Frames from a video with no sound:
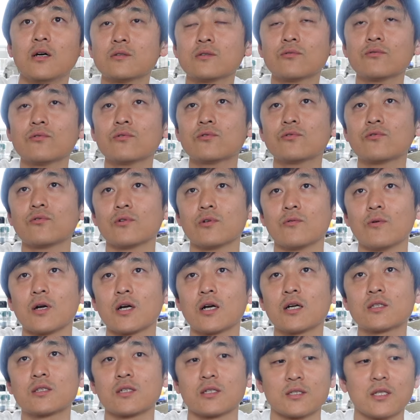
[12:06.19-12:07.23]
その人よりは
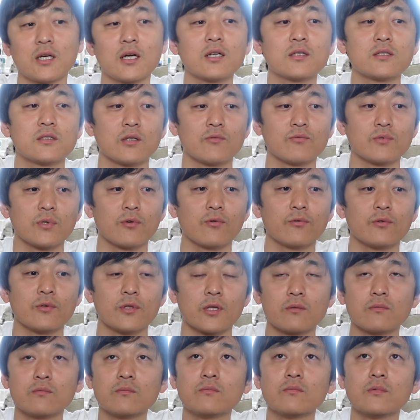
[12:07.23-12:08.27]
価値が下がっちゃうってことに
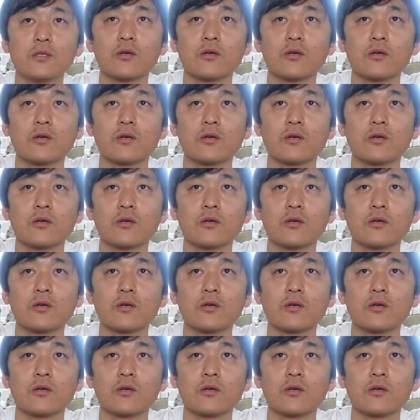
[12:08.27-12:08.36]
なる